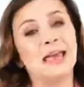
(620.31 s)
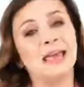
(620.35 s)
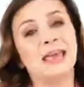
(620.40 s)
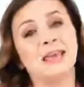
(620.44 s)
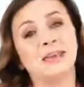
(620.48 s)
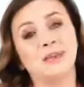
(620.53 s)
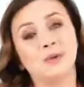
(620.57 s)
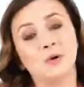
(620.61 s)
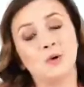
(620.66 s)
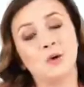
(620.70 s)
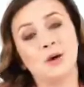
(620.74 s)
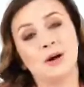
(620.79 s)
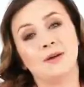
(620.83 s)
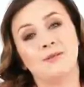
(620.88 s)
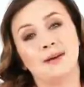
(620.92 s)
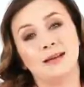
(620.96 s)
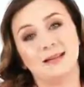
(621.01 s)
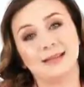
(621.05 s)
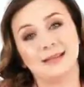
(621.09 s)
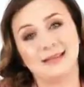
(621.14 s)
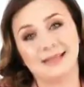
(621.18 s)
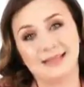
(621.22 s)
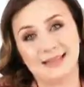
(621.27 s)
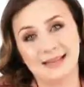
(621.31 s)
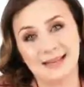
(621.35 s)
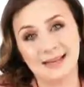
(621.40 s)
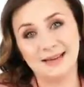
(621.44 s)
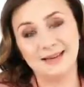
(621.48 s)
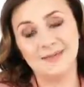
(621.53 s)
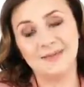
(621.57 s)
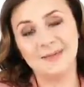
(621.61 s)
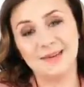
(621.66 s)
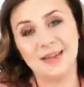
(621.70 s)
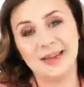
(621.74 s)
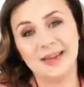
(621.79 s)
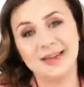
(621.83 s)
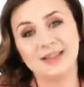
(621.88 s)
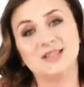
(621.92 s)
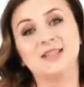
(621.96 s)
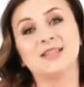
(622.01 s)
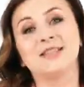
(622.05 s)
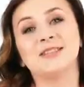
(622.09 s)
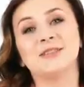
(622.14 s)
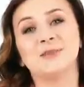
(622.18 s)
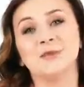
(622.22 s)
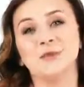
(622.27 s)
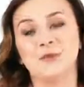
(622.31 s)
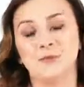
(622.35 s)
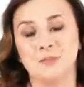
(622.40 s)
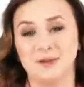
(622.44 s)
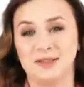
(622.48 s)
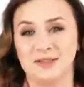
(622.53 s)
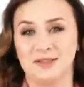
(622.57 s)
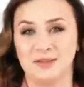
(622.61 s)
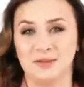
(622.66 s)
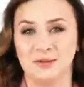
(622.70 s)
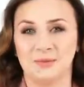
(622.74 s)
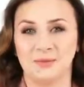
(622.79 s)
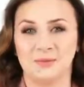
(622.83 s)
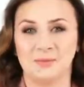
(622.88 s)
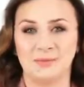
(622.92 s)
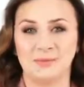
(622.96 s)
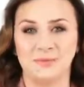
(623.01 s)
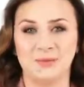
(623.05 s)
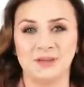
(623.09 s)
И итоговая цель 650